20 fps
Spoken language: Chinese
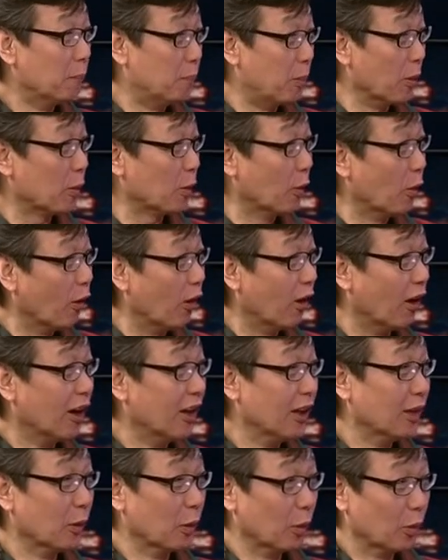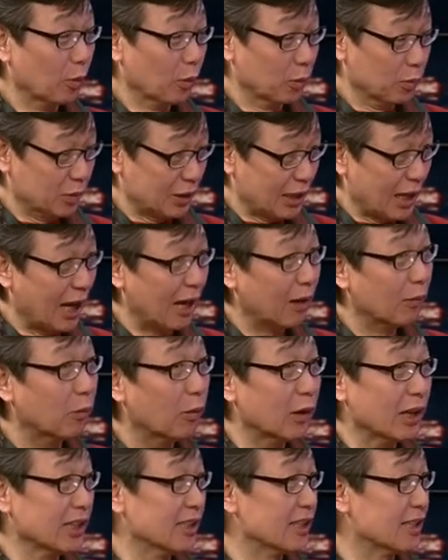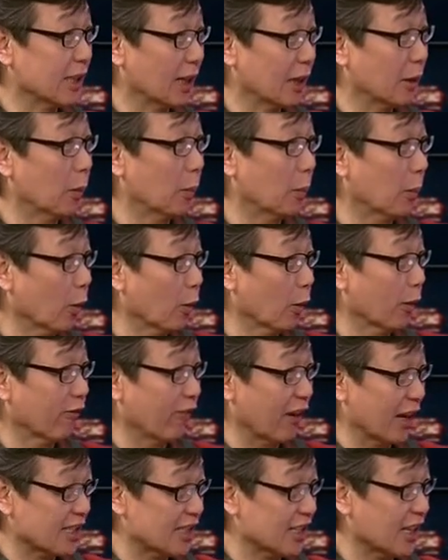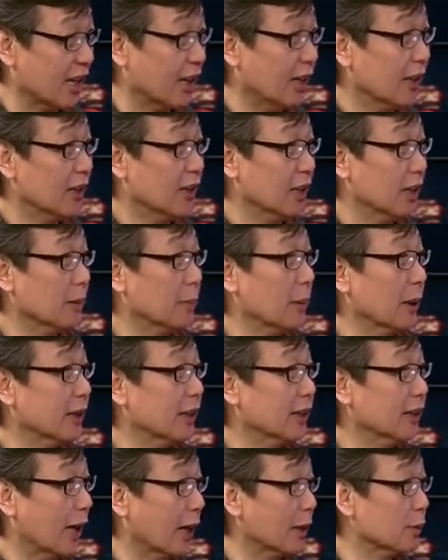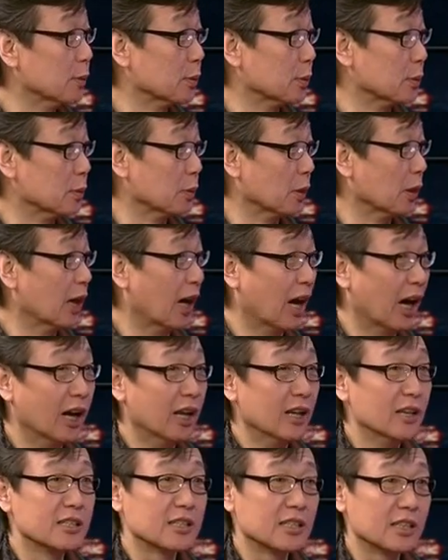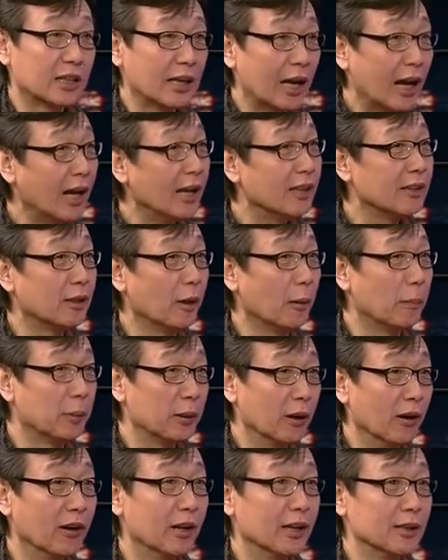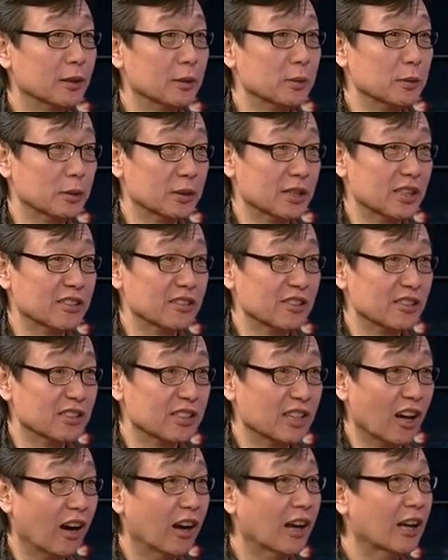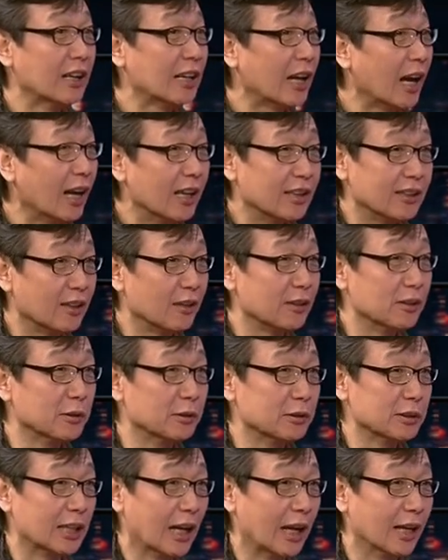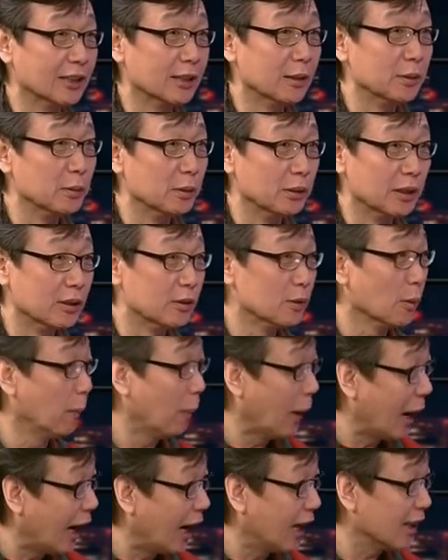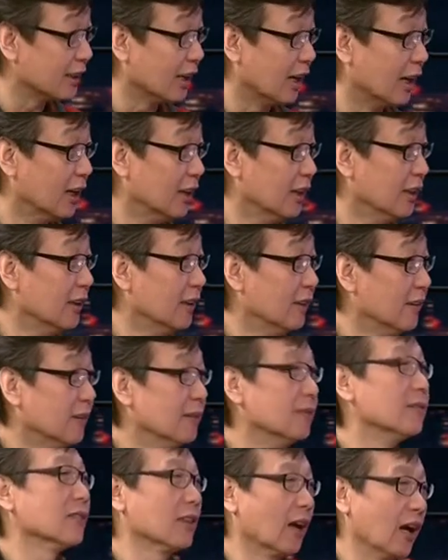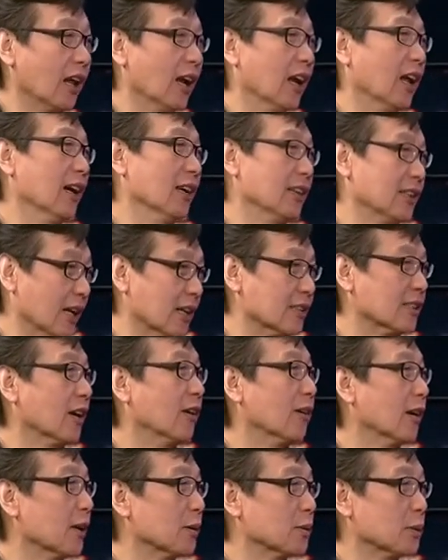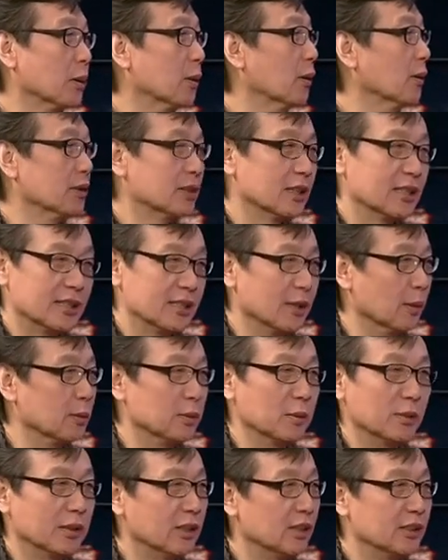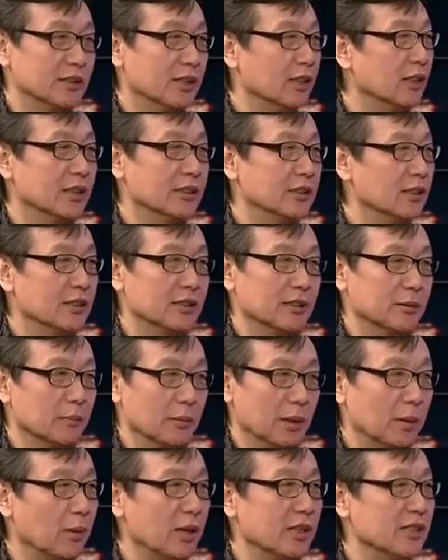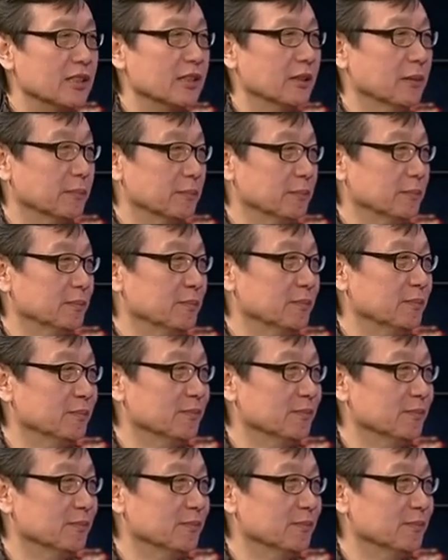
不过，看《围城》，我们会发现里边的男主角哈，是看到漂亮的女生就上，看到有才的女人就怕的。当然了，杨绛后来说过，这个小说跟真人真事没关系。我